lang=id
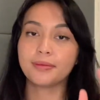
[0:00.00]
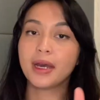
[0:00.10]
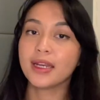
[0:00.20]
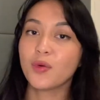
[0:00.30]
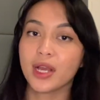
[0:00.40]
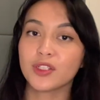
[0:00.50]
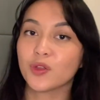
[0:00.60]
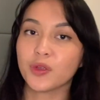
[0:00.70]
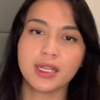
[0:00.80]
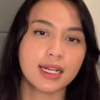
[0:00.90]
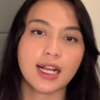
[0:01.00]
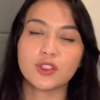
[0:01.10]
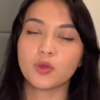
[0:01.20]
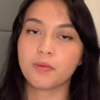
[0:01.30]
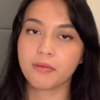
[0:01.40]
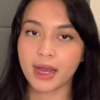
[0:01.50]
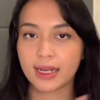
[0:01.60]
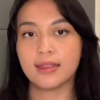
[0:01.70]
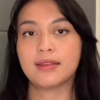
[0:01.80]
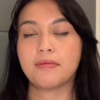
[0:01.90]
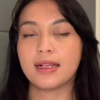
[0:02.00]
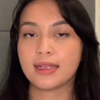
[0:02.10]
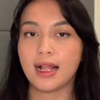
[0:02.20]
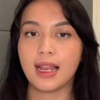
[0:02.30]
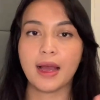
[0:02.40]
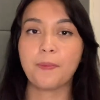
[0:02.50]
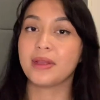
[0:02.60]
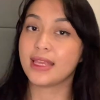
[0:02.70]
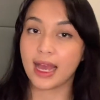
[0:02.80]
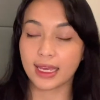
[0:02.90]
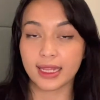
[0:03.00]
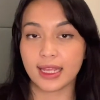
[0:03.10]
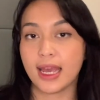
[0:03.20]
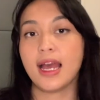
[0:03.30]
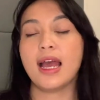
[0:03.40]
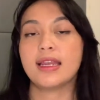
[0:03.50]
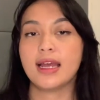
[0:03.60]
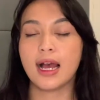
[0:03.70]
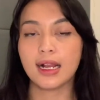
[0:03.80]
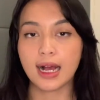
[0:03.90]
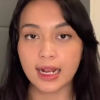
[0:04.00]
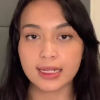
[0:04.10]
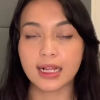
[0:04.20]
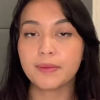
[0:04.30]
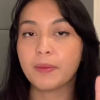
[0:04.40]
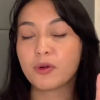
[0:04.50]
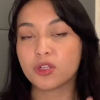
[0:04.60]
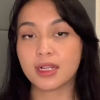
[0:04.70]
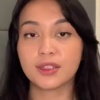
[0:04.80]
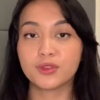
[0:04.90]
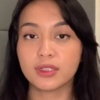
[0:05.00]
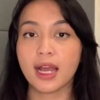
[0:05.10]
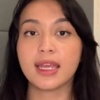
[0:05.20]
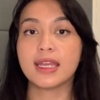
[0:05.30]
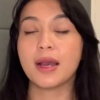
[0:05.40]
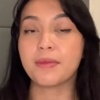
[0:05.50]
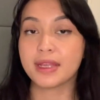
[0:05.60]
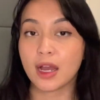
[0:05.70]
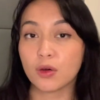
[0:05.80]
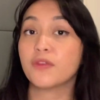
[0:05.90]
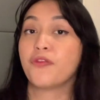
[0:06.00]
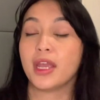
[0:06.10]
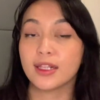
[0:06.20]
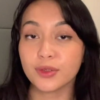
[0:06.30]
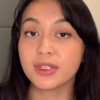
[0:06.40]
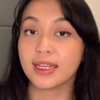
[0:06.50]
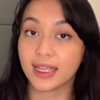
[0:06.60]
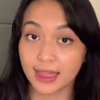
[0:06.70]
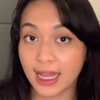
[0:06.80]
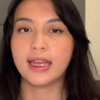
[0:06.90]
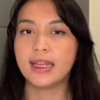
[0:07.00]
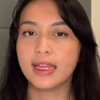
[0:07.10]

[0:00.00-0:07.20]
By the way, contohnya nggak cuman masalah penyakit ya, ada hal-hal yang lebih personal juga yang menyangkut value diri kita.